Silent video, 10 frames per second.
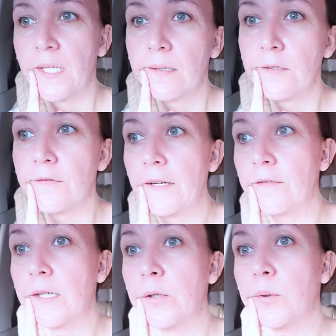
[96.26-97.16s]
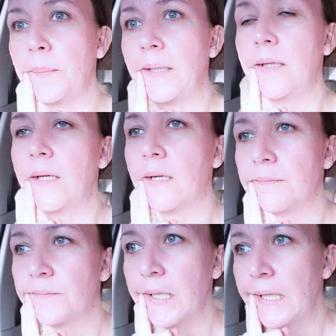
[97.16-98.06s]
until 5 lang yung pedia.
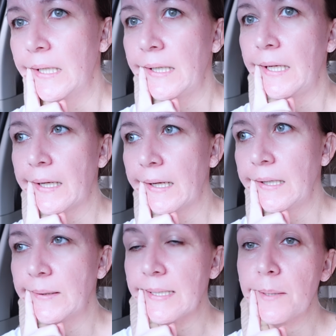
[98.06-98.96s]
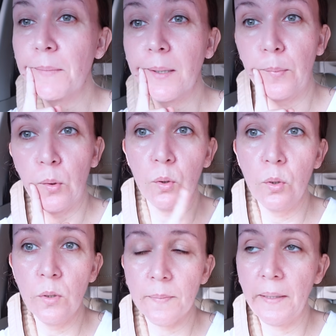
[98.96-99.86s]
Eh, kailangan ko kasing
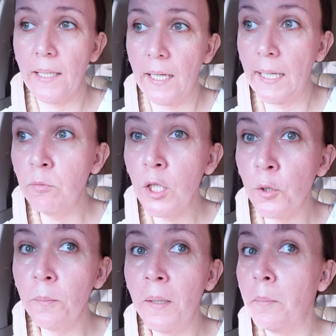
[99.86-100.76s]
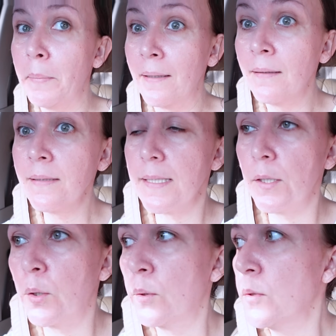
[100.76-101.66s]
mag-post. May nahabol akong mga bills,
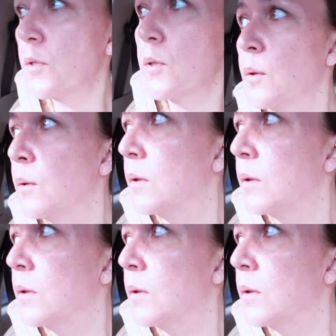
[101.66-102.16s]
you know. So,